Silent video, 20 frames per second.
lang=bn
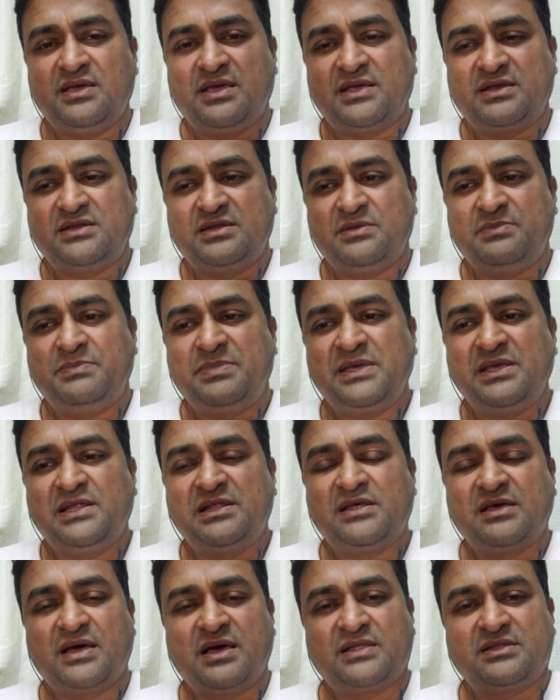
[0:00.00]
একটি বিল
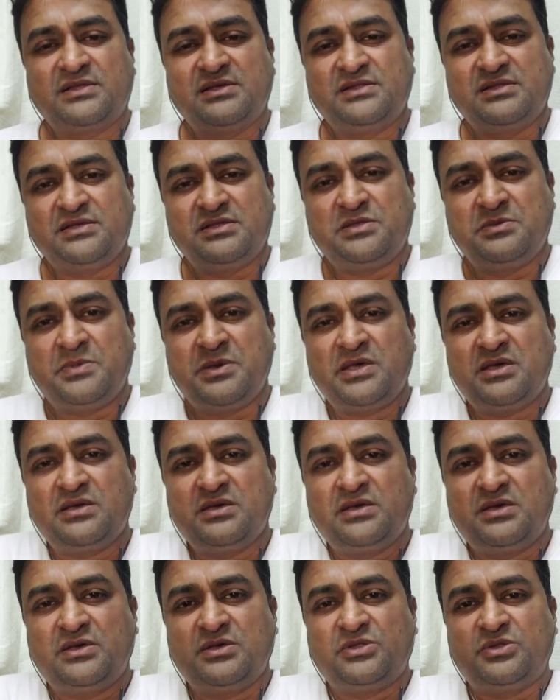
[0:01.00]
হাতে দিয়ে দিবে
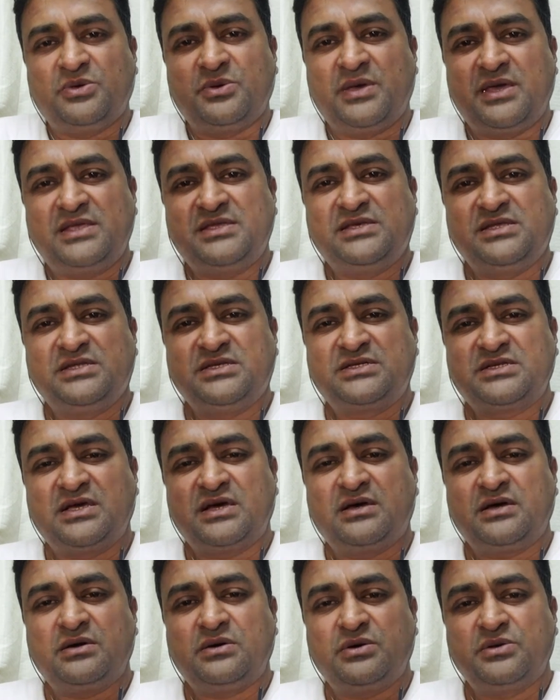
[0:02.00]
তো এই জিনিসটা
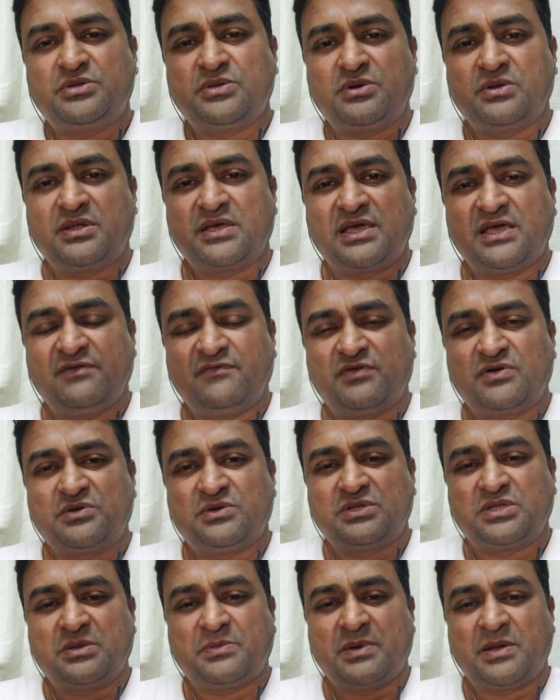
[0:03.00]
হয়তো অনেকে অ্যাফোর্ড
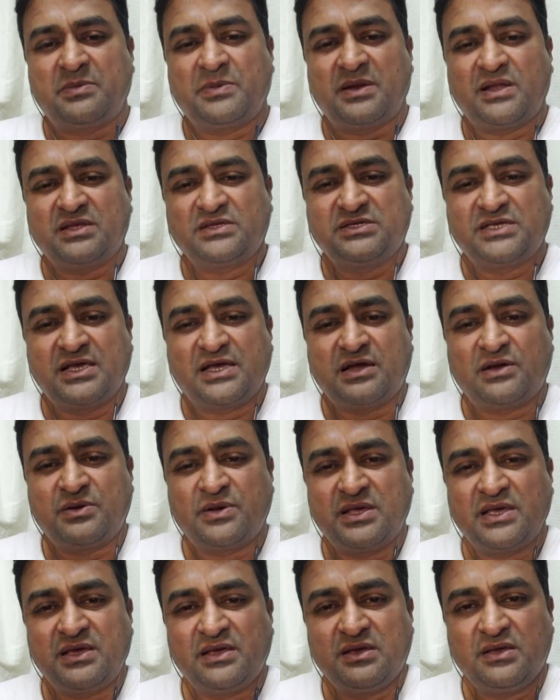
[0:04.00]
করতে পারবে না সে
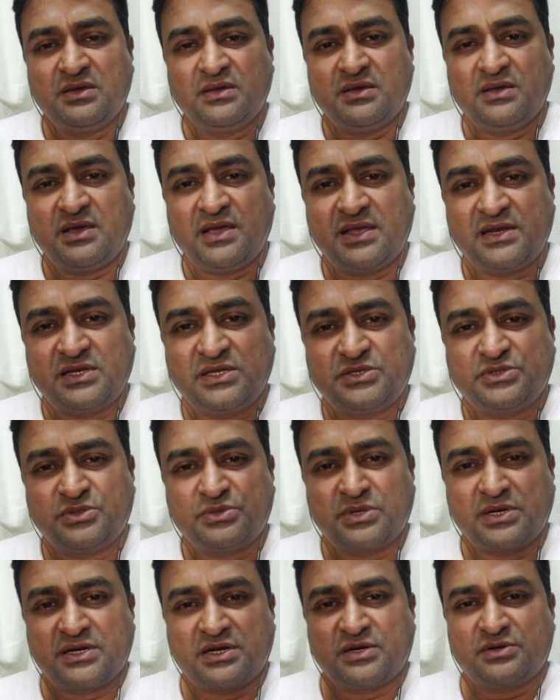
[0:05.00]
কারণে একটি ছোট
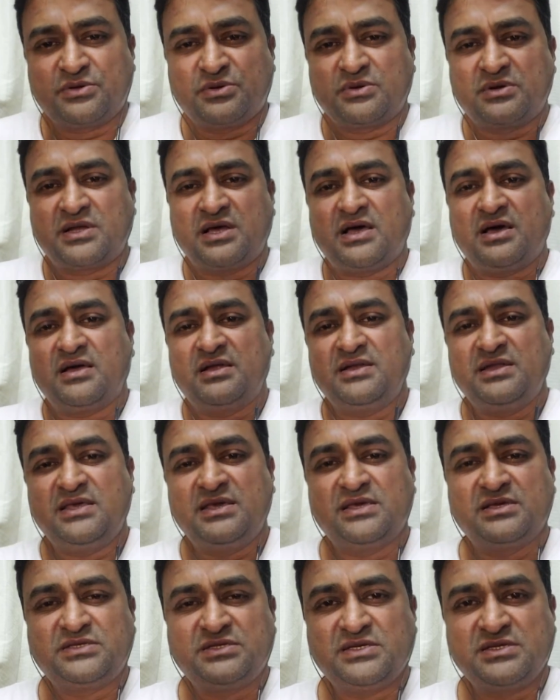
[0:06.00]
একটা টোটকা নিয়ে
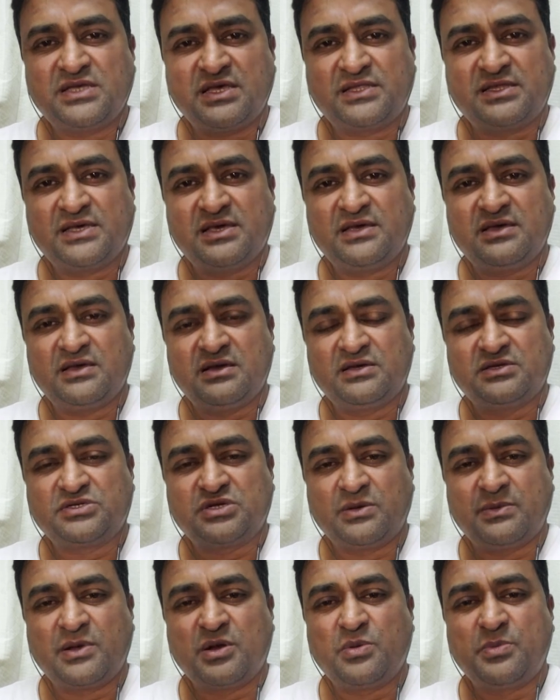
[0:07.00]
এসেছি যাতে
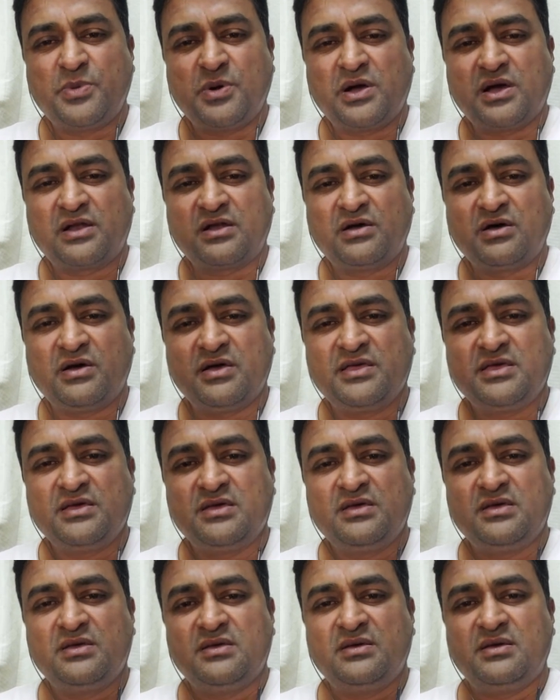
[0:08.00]
সবার উপকার হয়
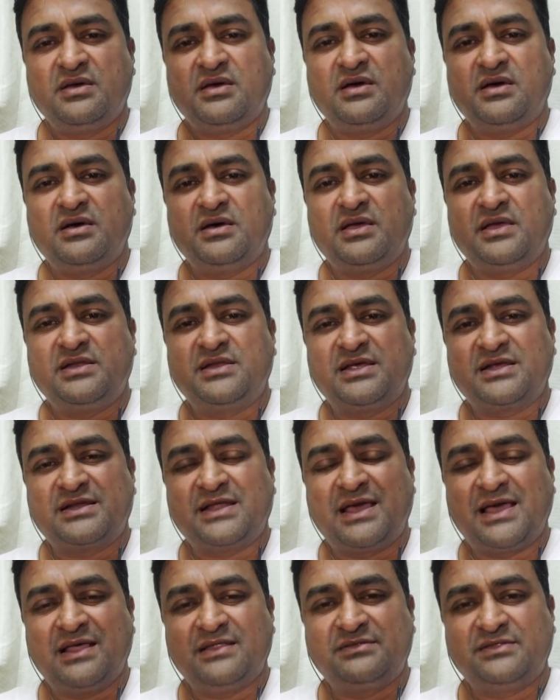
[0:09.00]
এটা একটা
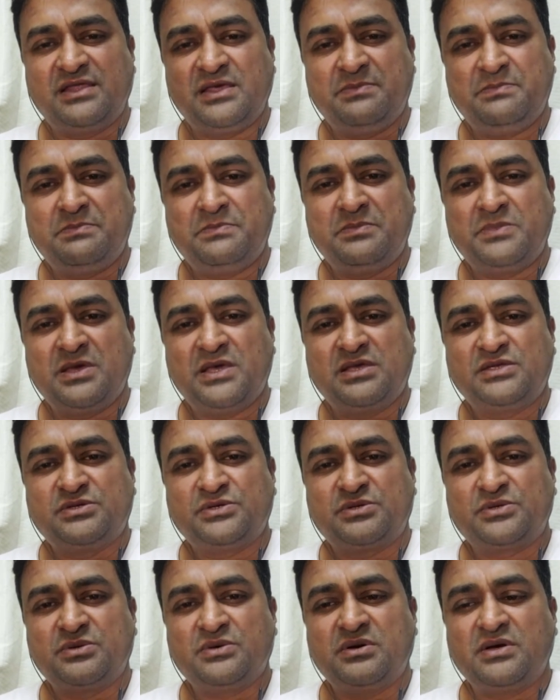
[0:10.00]
হেলথ টিপ এই
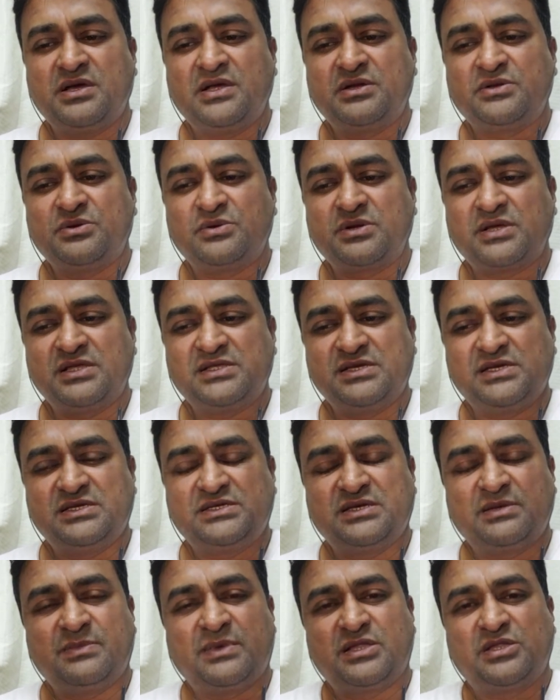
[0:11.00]
ছোটো টোটকা
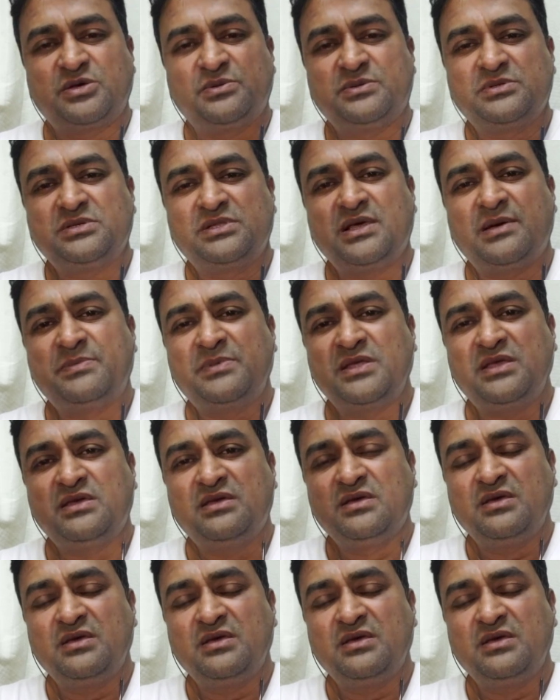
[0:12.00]
চিকিৎসার মাধ্যমে যদি আপনি